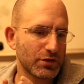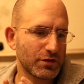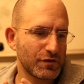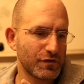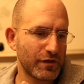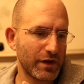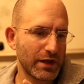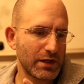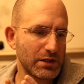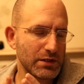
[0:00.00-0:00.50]

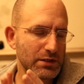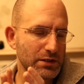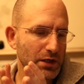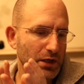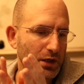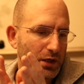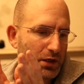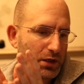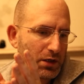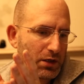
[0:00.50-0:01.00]
Feld,
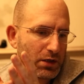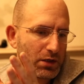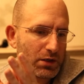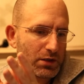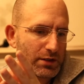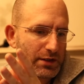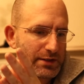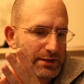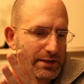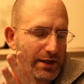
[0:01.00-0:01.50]

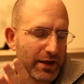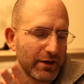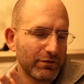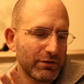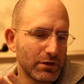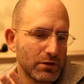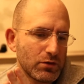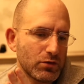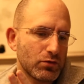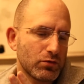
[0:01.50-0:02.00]
das
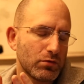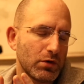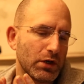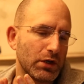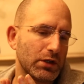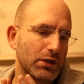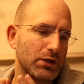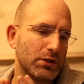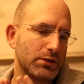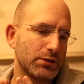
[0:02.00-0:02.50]

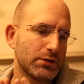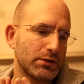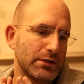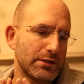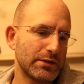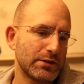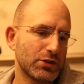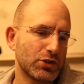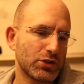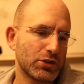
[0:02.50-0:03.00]
eventuell
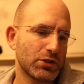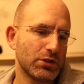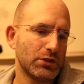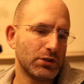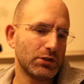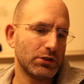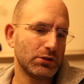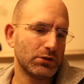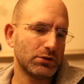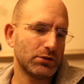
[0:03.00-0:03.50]
diese
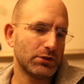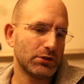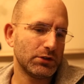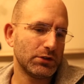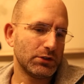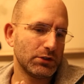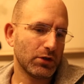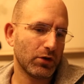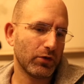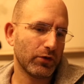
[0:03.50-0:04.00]
Stille
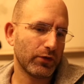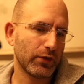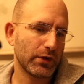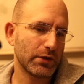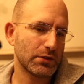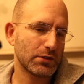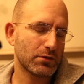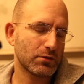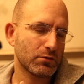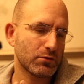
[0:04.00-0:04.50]
nicht
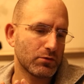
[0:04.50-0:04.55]
aushält.